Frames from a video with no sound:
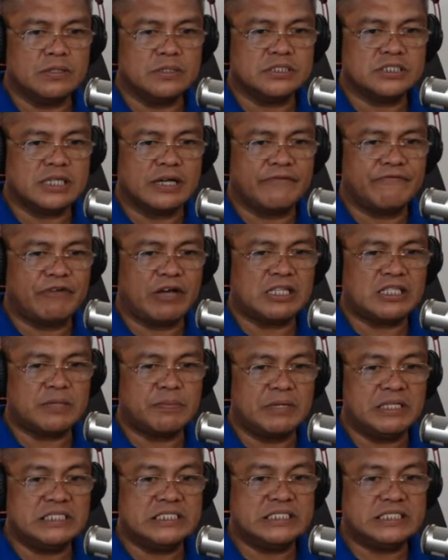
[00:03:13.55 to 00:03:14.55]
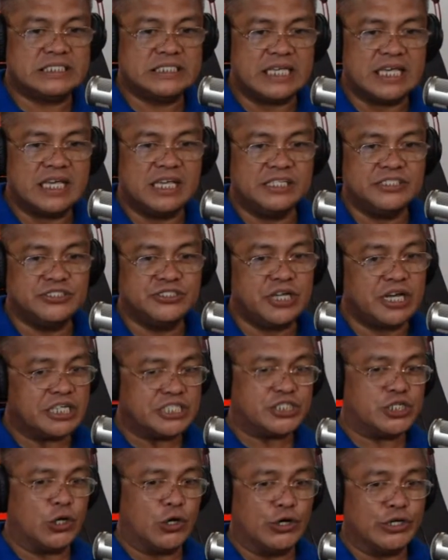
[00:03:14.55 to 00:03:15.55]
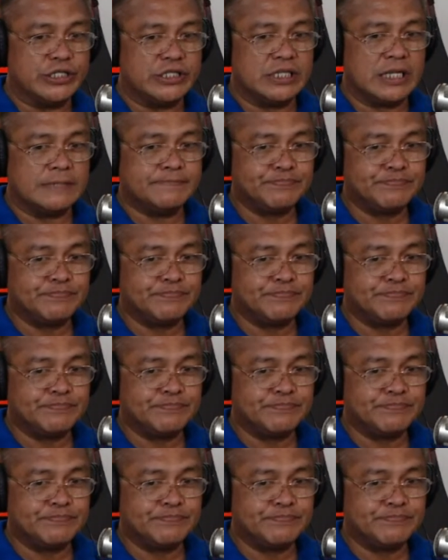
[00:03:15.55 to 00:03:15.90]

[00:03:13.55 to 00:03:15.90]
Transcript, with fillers: sa vitamin C injection